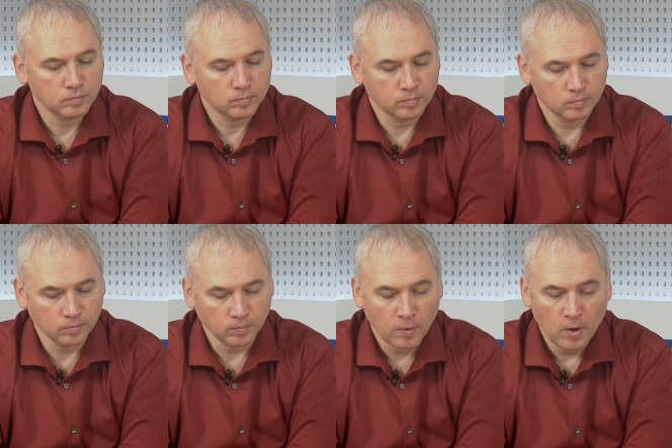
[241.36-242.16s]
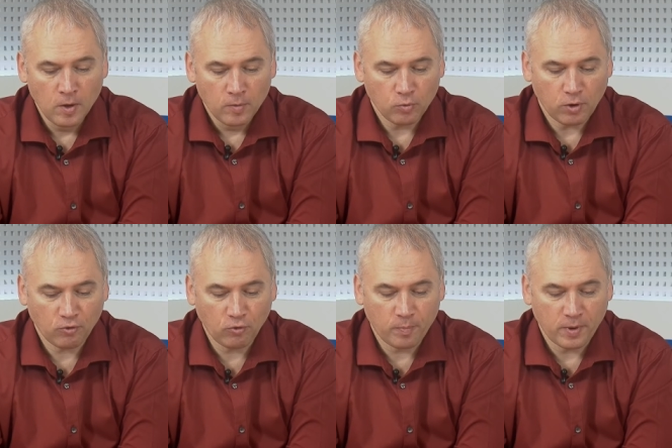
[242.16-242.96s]
Угу. Ну
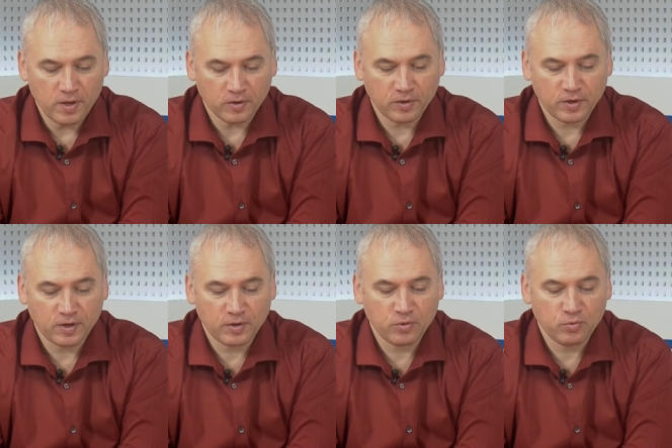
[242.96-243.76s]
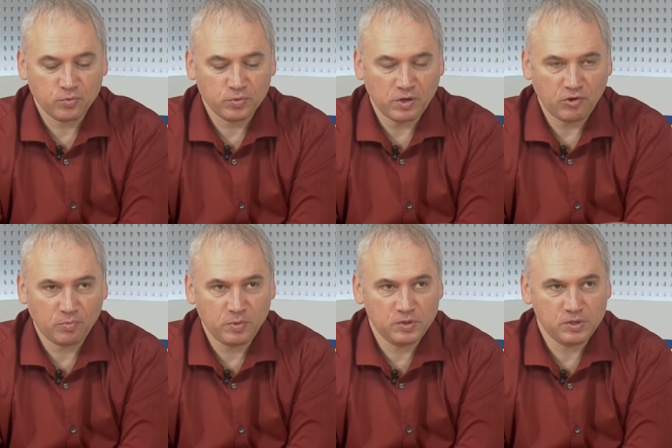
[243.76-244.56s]
хорошо, понятно. Ну,
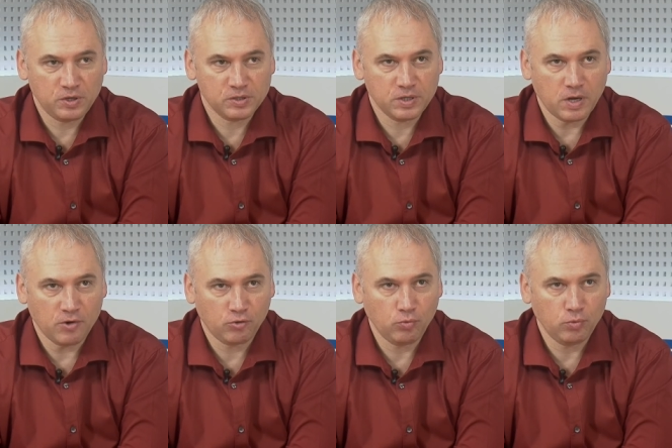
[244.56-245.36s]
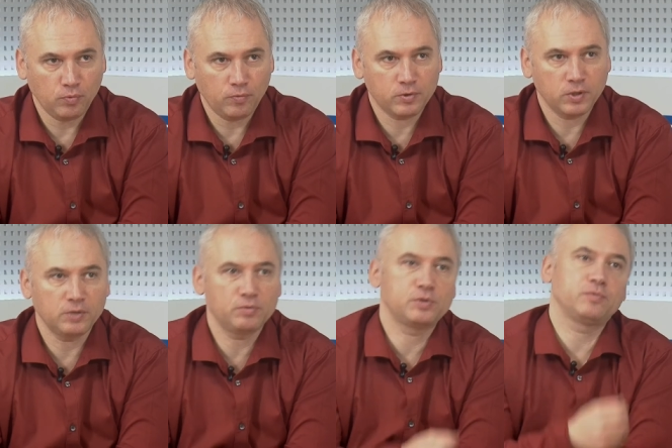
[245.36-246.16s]
дальше мне интересно, а что вот вы
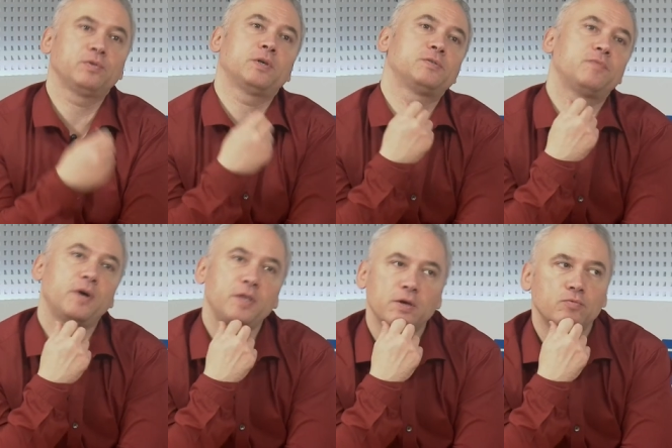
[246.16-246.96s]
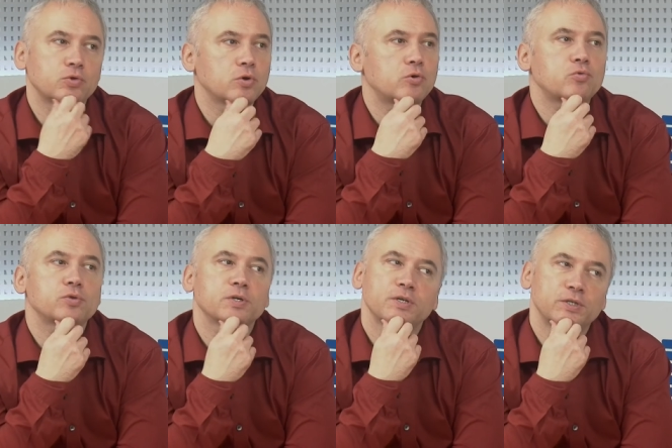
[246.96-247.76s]
вкладываете в название вот
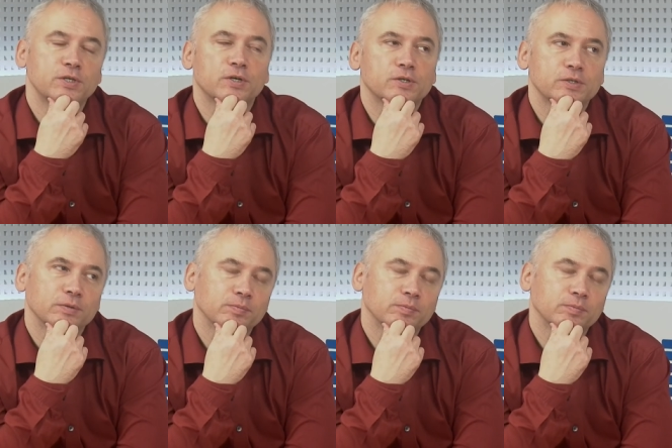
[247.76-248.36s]
«Русское сердце»?